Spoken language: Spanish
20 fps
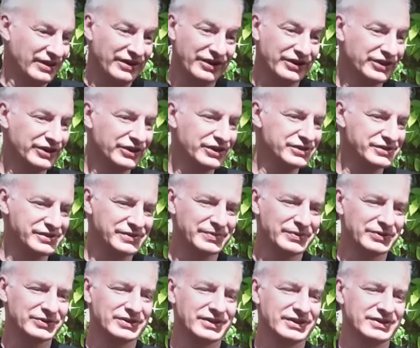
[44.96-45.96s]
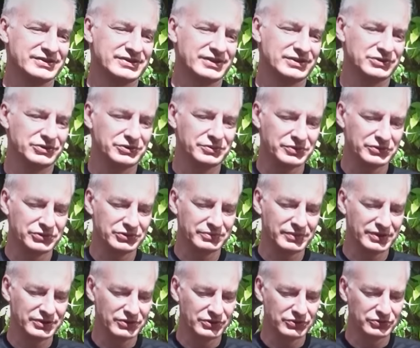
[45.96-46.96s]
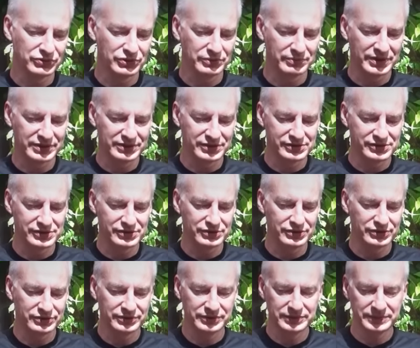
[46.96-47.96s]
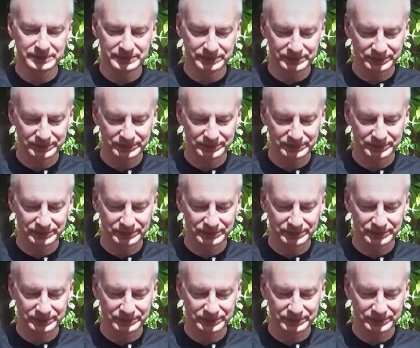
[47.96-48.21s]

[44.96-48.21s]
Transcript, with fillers: Riquísimo están, ya estuvimos tomando algunos matecitos, ¿no?